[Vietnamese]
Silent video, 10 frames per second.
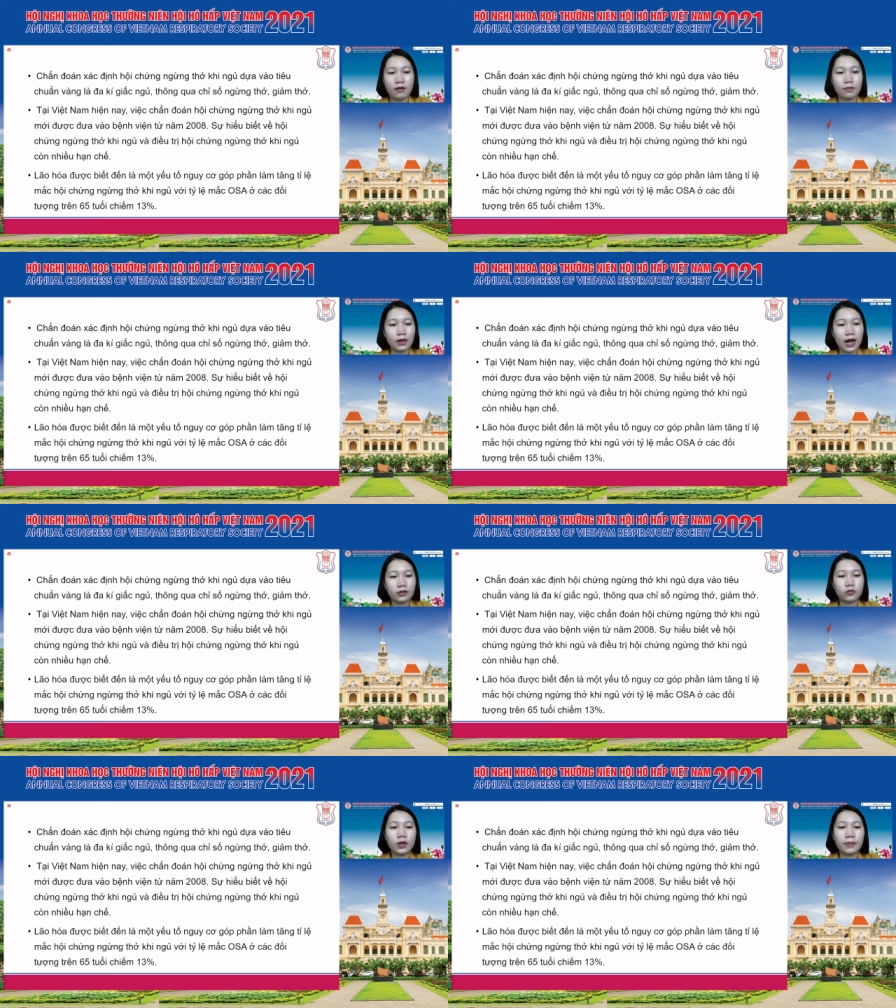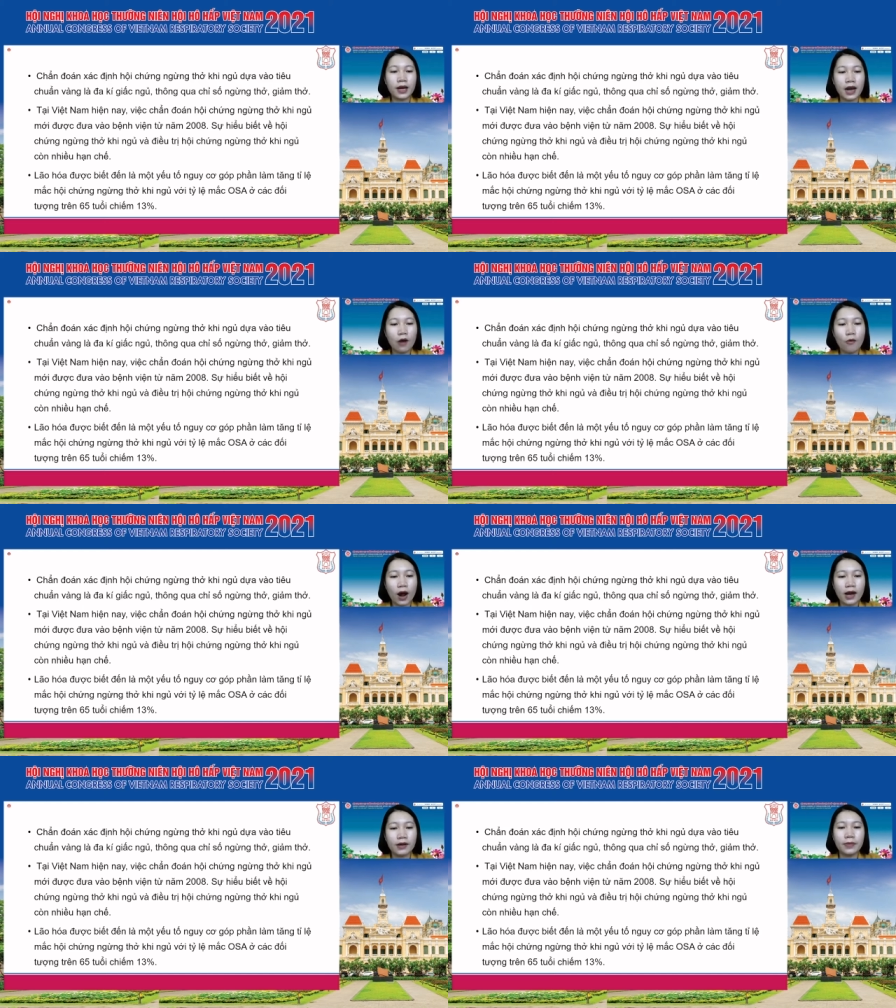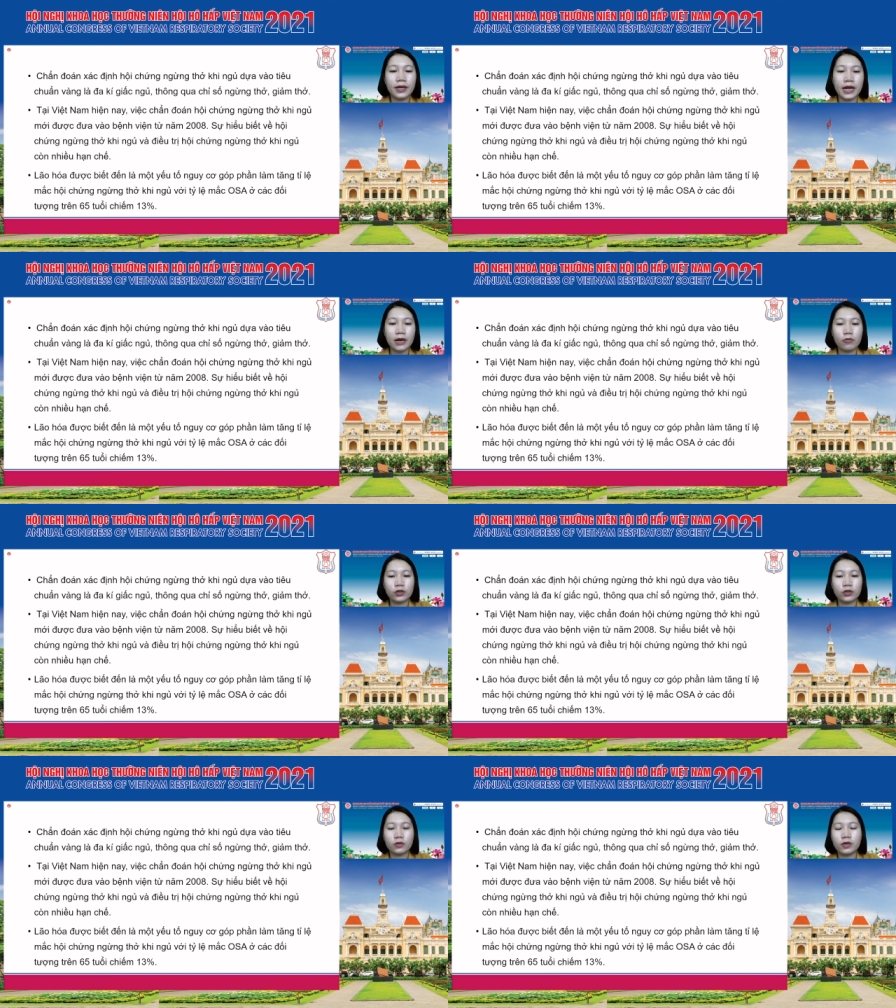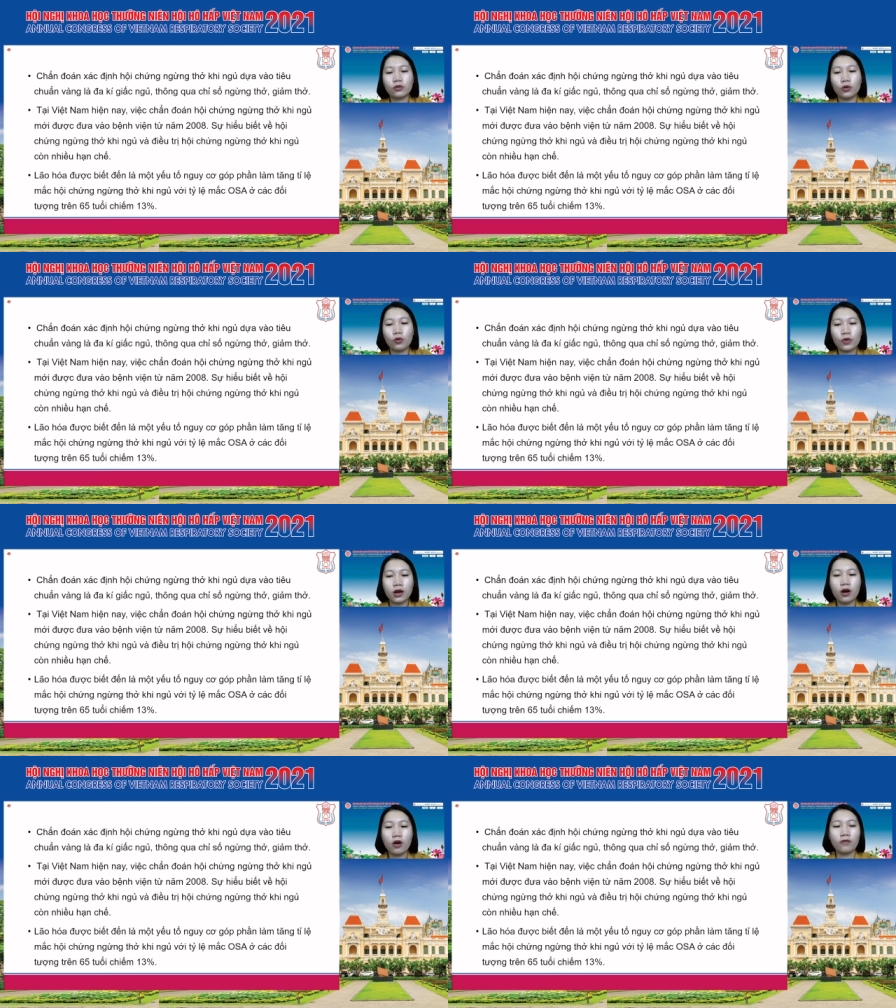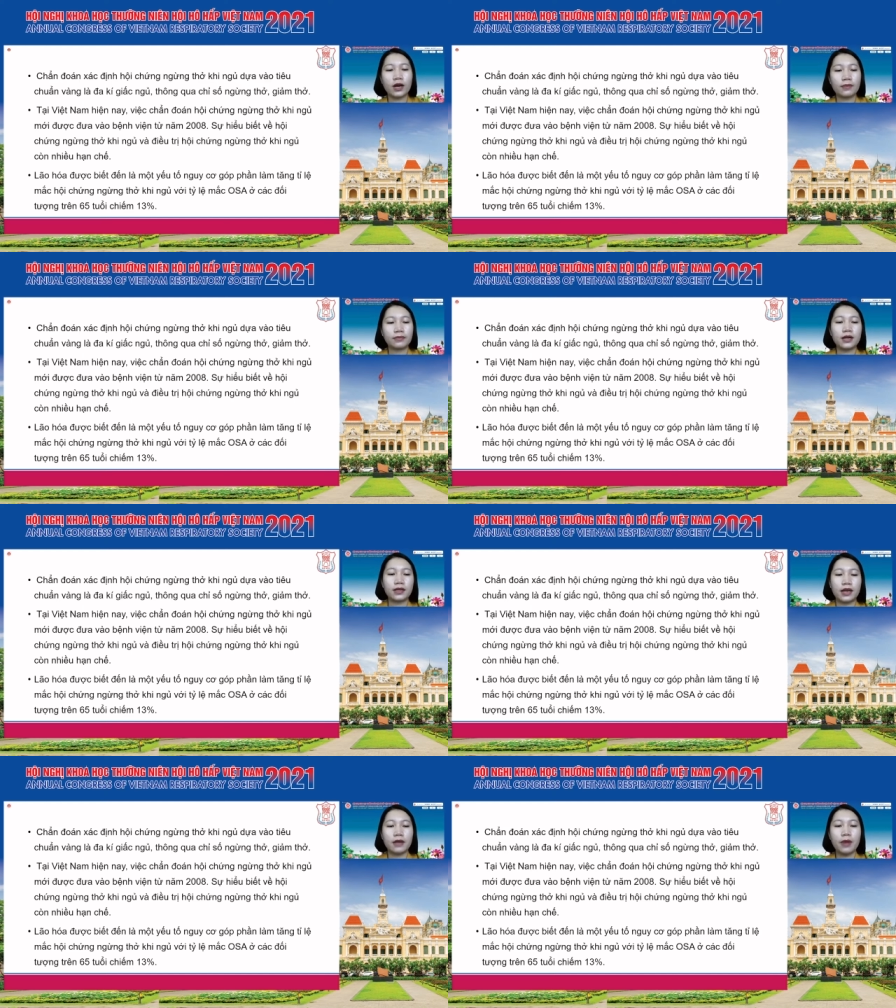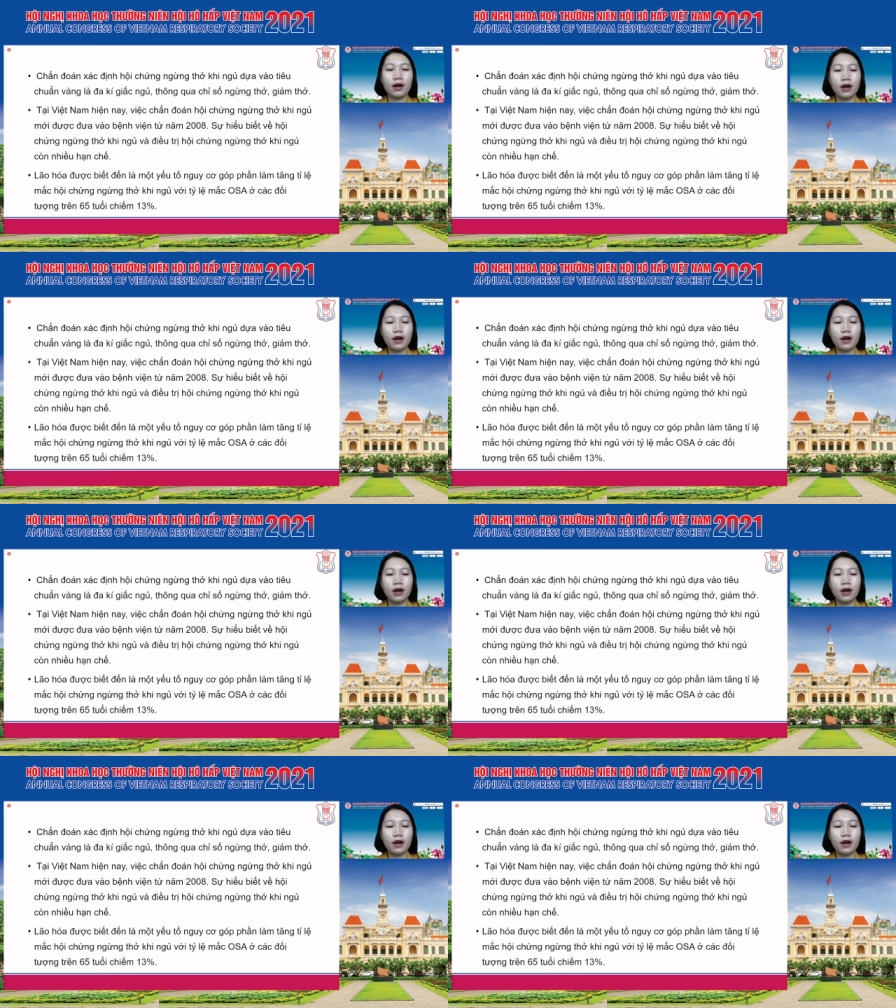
Mặt khác chúng ta biết lão hóa được biết đến là một trong những yếu tố nguy cơ góp phần làm tăng tỷ lệ mắc